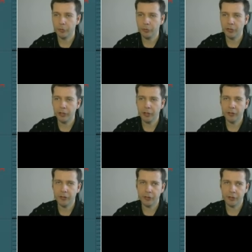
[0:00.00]
Здесь как
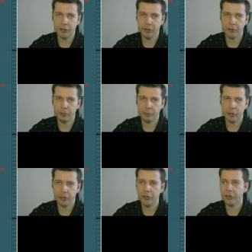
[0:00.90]
раз э,
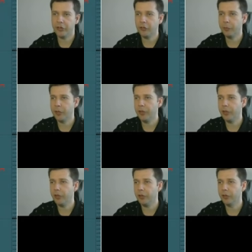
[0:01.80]
практически
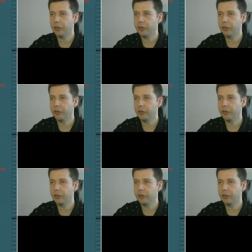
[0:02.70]
совпадение